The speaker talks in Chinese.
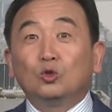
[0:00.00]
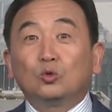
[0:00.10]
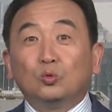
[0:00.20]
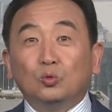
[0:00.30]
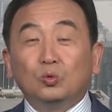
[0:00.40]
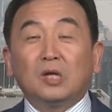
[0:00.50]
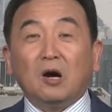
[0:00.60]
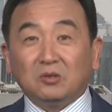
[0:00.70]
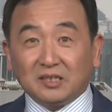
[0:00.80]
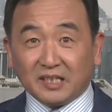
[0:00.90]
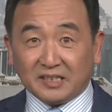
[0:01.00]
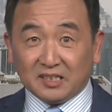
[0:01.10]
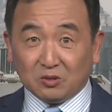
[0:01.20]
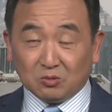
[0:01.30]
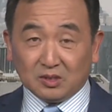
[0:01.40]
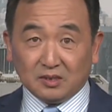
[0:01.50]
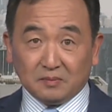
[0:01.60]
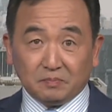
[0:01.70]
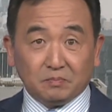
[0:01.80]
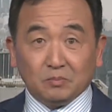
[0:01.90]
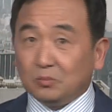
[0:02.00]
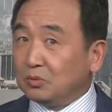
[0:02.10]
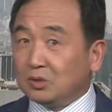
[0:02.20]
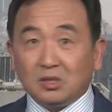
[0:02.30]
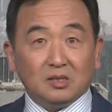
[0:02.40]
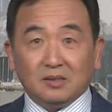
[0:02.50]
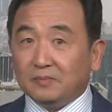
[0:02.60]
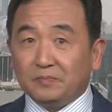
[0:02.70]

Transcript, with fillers: 读到的那些东西，不是的。